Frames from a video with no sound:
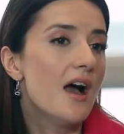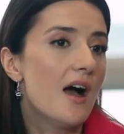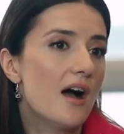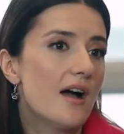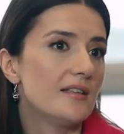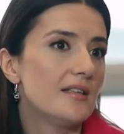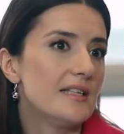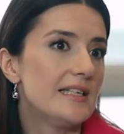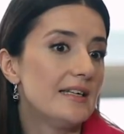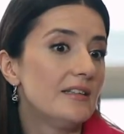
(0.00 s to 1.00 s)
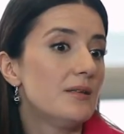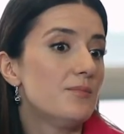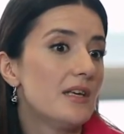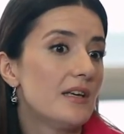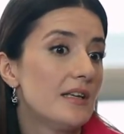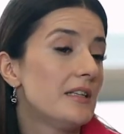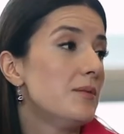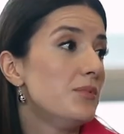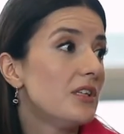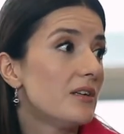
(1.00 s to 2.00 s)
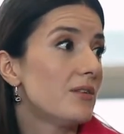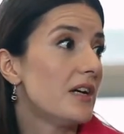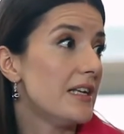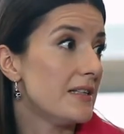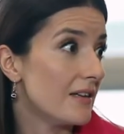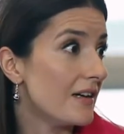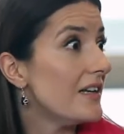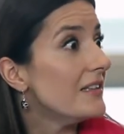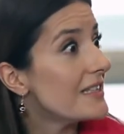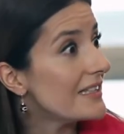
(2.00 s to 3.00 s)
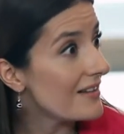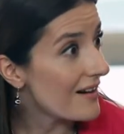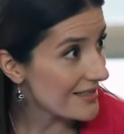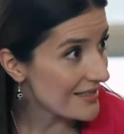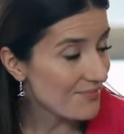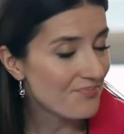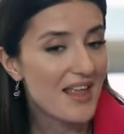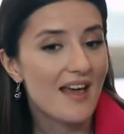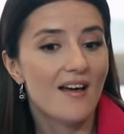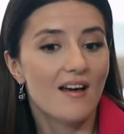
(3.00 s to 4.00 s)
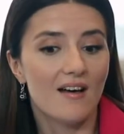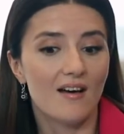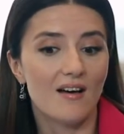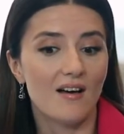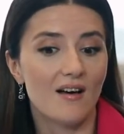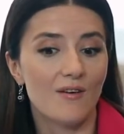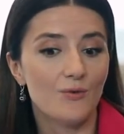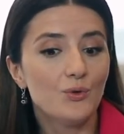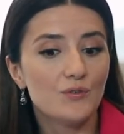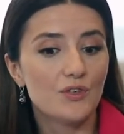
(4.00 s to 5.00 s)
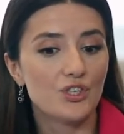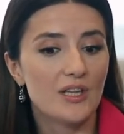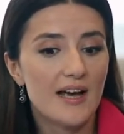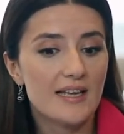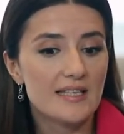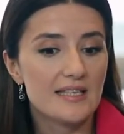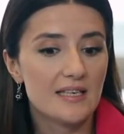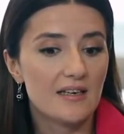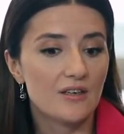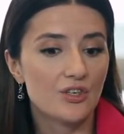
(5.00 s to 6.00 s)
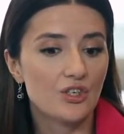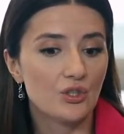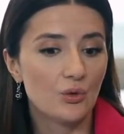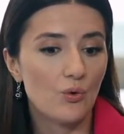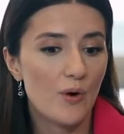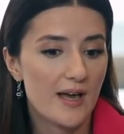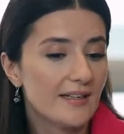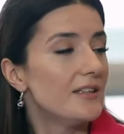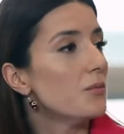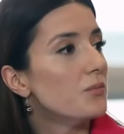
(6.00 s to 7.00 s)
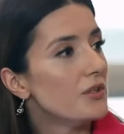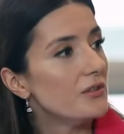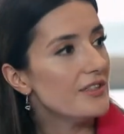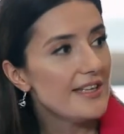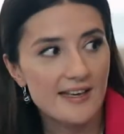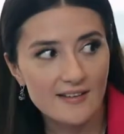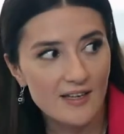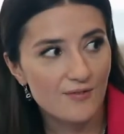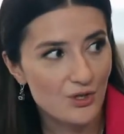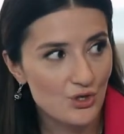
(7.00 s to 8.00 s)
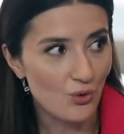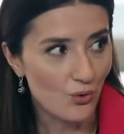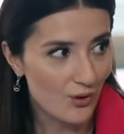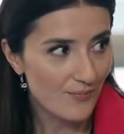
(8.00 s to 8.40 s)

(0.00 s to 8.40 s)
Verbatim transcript: а ингредиентами ингибиторов холинестеразы. А, вы утверждаете, что это был не новичок.